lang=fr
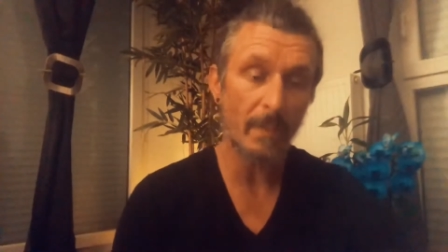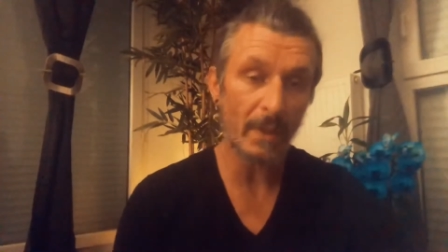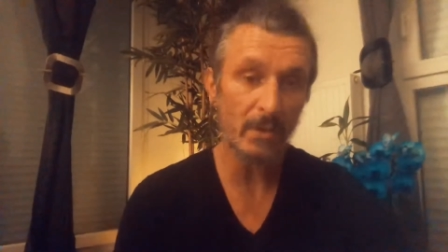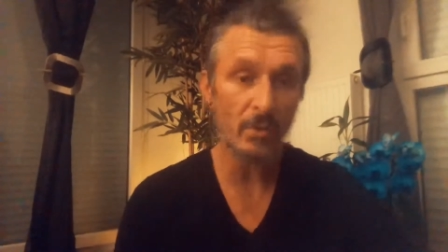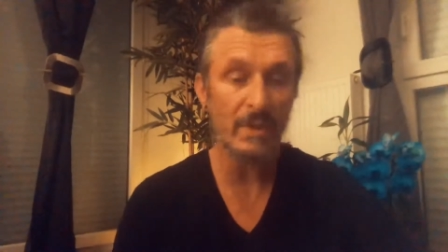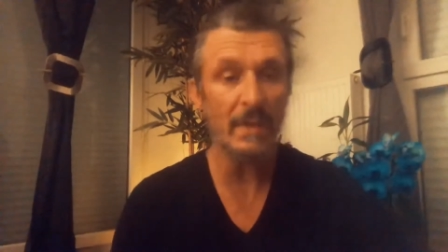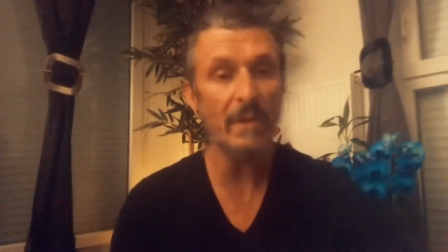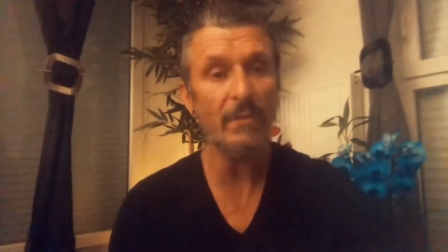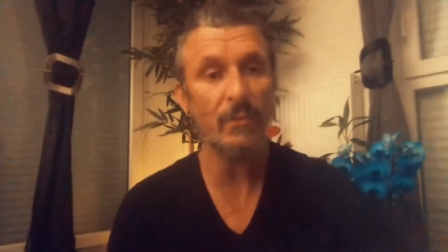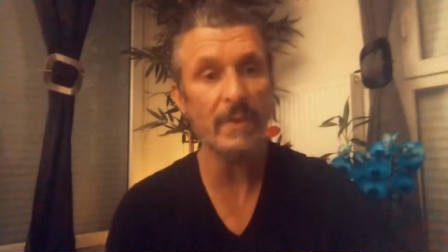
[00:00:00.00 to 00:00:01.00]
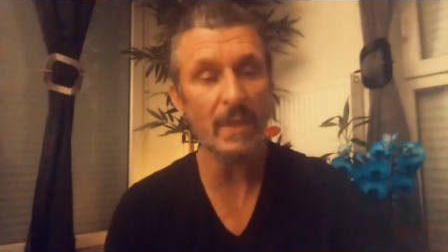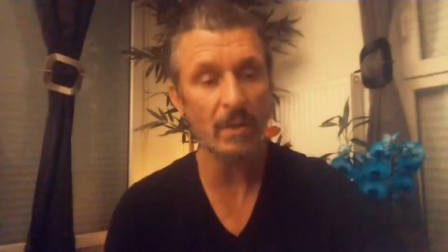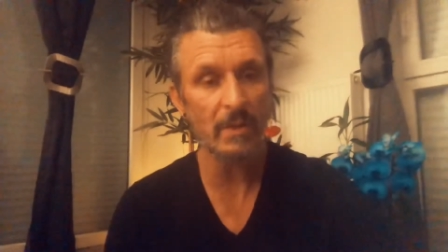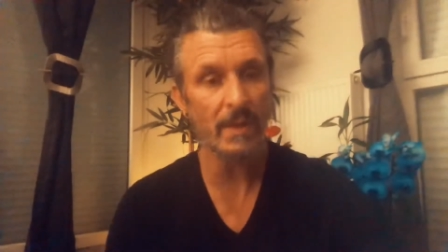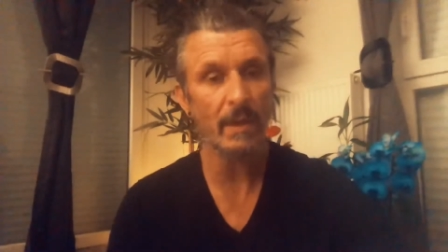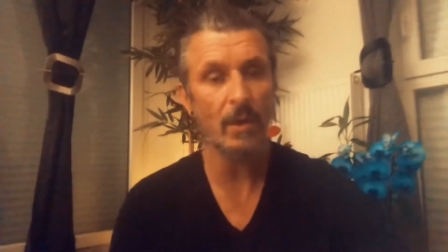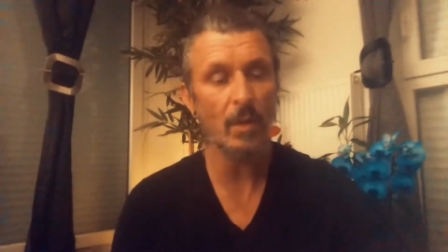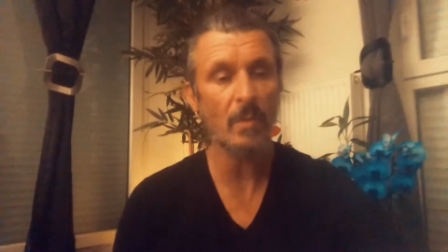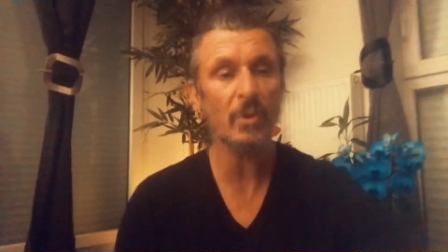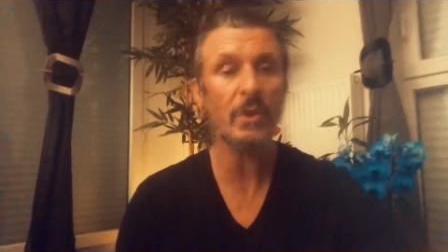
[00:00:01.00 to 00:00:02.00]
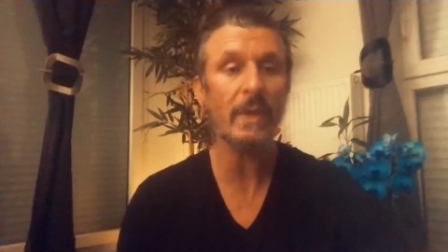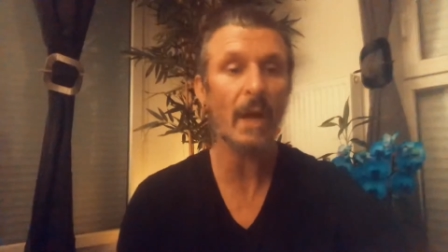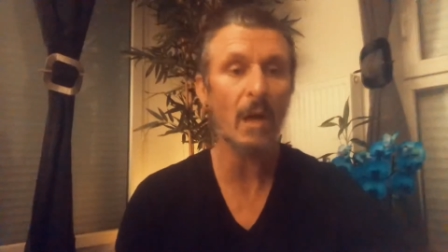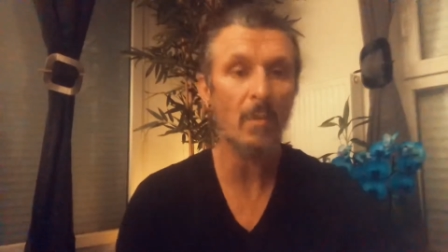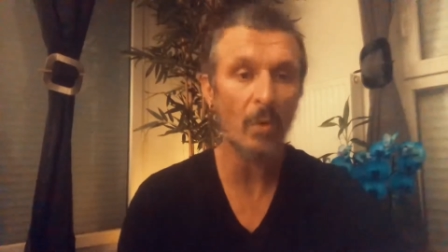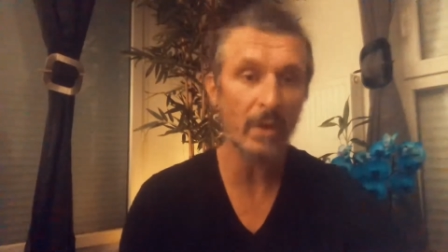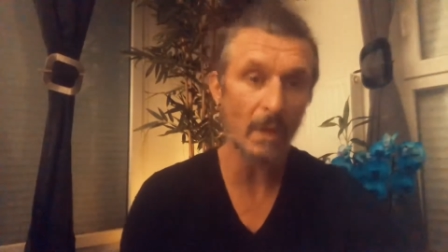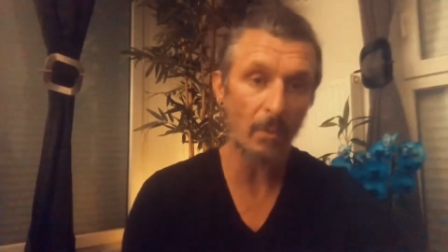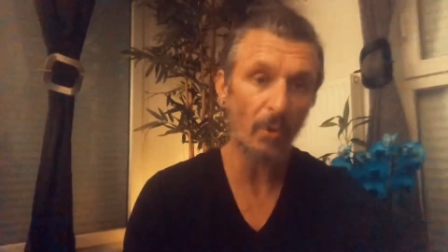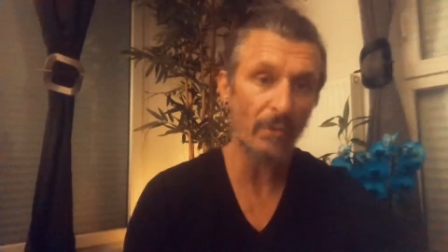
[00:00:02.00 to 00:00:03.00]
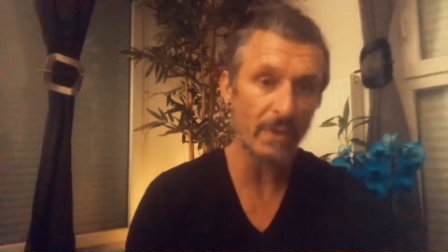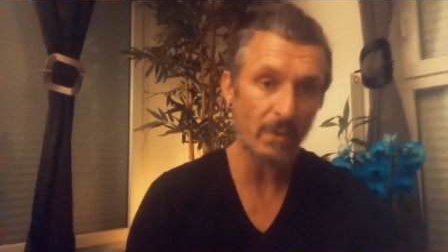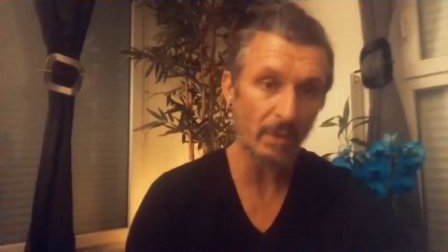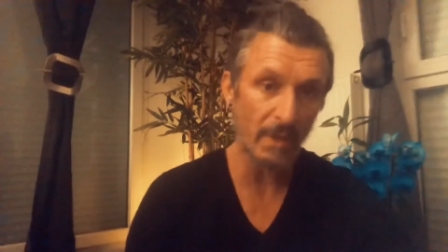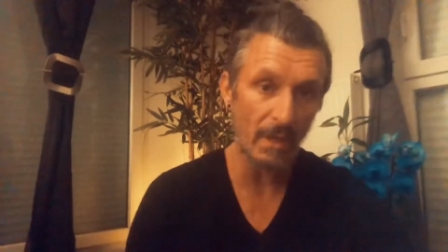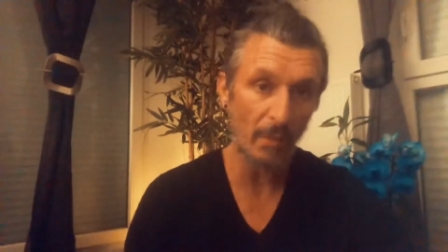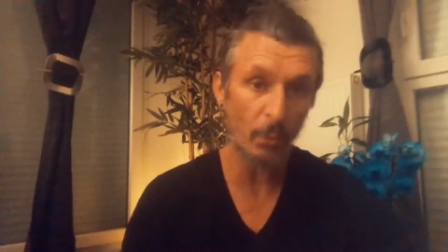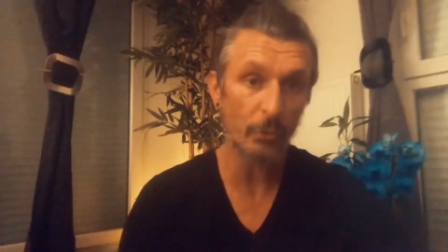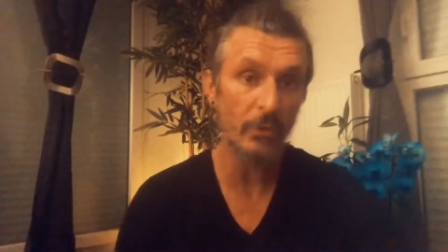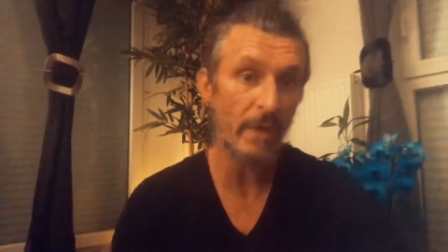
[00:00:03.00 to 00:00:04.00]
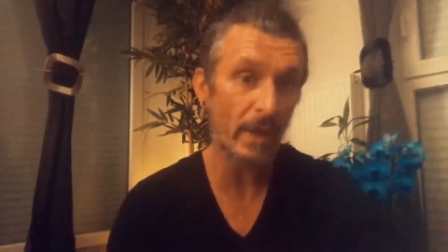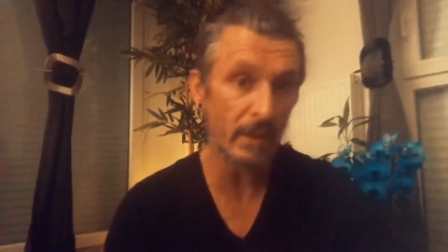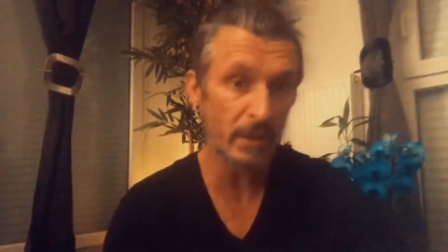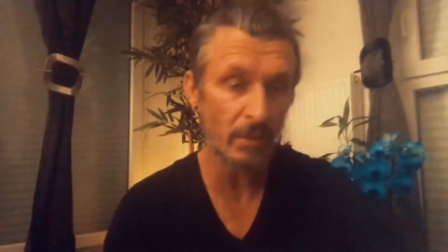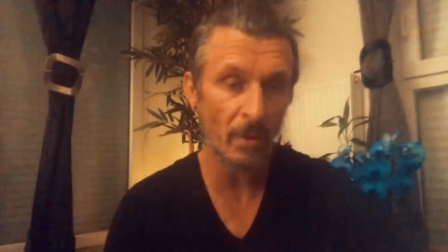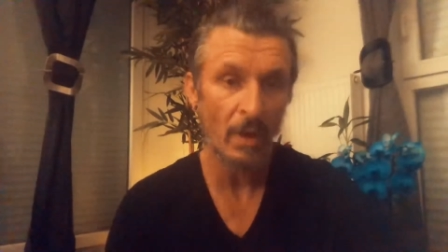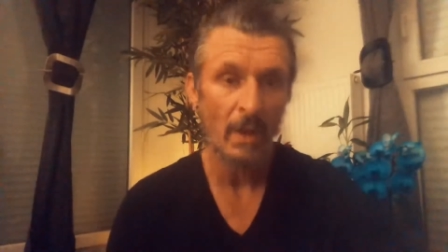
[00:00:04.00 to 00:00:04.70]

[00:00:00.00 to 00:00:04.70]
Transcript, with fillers: Parce que si vous êtes dans un club, généralement, il y a le professeur qui est là pour donner un rythme